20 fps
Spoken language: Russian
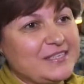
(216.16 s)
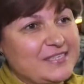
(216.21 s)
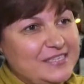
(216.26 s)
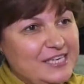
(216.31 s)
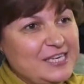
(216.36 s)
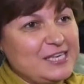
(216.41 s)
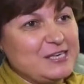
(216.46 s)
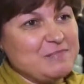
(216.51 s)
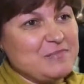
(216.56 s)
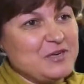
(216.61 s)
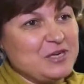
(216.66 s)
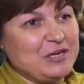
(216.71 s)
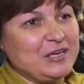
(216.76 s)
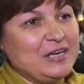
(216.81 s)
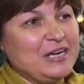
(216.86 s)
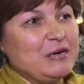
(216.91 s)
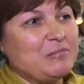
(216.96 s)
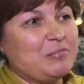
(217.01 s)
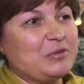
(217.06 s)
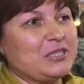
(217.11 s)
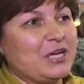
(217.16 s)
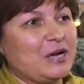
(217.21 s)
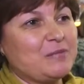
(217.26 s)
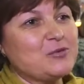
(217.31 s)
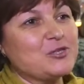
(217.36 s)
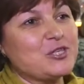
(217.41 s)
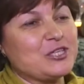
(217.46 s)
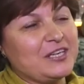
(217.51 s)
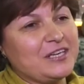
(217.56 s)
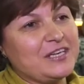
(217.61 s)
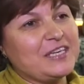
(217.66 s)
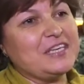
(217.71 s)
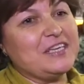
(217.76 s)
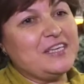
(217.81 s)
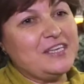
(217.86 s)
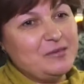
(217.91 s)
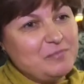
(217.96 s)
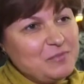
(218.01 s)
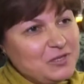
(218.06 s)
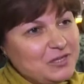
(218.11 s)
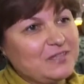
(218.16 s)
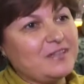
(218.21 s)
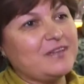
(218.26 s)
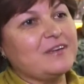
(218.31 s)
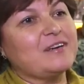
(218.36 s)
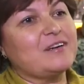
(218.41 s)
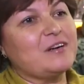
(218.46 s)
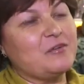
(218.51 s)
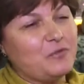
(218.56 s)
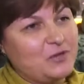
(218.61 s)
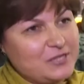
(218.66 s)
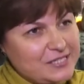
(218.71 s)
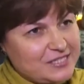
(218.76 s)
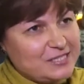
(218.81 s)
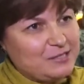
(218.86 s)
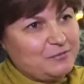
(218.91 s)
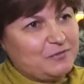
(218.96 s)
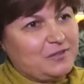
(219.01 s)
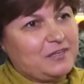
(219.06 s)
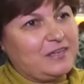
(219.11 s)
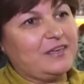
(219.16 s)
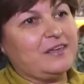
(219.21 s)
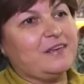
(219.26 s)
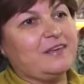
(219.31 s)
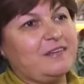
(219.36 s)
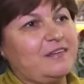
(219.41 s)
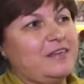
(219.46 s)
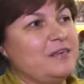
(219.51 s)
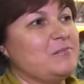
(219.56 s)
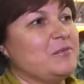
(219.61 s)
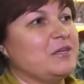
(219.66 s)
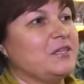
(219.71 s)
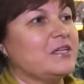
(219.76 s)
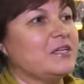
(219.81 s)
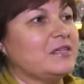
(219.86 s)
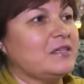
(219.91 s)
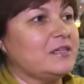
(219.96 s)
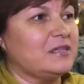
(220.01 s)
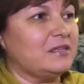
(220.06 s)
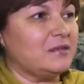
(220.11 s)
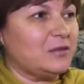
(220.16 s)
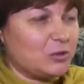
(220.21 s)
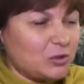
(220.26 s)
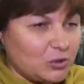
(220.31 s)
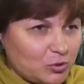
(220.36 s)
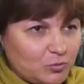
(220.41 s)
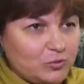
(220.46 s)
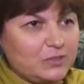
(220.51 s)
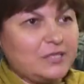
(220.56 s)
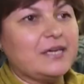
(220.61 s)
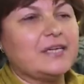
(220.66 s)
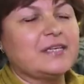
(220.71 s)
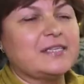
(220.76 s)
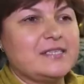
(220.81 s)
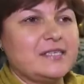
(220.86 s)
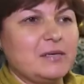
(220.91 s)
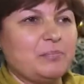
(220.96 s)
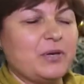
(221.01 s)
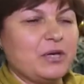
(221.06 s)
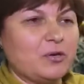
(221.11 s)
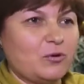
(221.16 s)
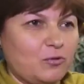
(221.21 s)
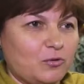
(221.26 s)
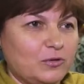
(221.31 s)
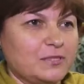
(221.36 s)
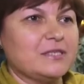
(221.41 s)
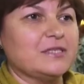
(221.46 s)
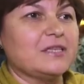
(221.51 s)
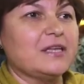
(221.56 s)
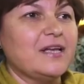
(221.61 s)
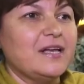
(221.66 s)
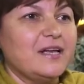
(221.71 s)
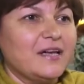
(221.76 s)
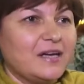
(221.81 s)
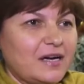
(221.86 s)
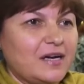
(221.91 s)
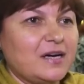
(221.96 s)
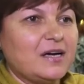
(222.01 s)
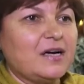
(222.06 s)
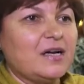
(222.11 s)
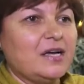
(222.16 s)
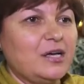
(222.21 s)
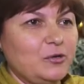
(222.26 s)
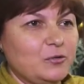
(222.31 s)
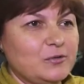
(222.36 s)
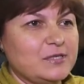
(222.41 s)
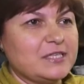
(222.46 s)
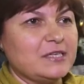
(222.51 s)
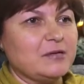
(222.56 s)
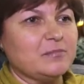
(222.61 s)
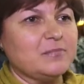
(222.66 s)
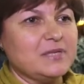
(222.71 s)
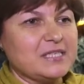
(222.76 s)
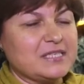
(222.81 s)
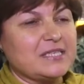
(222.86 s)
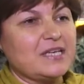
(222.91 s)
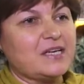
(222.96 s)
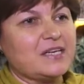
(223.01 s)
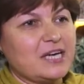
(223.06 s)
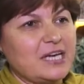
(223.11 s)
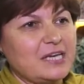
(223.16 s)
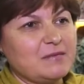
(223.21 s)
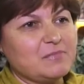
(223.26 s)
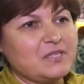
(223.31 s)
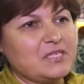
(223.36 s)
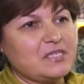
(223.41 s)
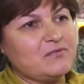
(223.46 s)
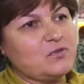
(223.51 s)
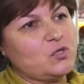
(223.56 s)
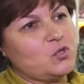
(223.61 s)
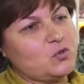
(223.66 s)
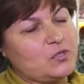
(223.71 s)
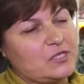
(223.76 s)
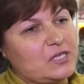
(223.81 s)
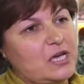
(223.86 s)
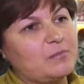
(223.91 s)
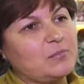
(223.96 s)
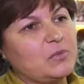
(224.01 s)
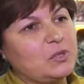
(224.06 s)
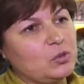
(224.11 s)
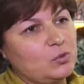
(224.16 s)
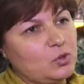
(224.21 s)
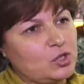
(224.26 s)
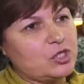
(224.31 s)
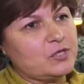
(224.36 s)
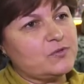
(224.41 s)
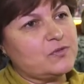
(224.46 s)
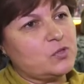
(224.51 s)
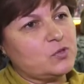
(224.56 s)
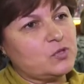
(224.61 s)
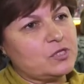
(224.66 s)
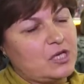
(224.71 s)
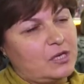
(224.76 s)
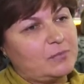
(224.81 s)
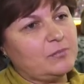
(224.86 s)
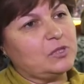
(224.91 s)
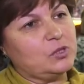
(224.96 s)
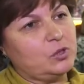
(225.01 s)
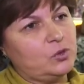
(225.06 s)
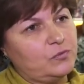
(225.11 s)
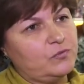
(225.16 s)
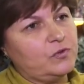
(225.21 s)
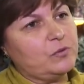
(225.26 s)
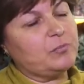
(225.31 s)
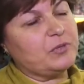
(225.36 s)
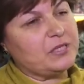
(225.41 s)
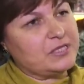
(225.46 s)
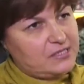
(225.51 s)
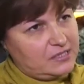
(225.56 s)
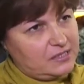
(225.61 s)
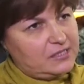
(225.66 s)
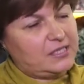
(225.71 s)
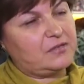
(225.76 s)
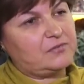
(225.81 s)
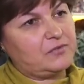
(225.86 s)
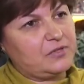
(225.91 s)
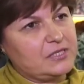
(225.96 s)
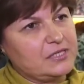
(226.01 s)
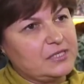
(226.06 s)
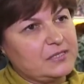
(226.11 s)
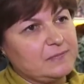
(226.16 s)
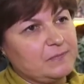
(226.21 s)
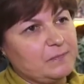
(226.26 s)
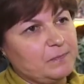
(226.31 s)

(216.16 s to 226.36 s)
идеями, потому что именно к выставке, именно туда, где приходят люди, мы стараемся все самое лучшее, все самое новое презентовать.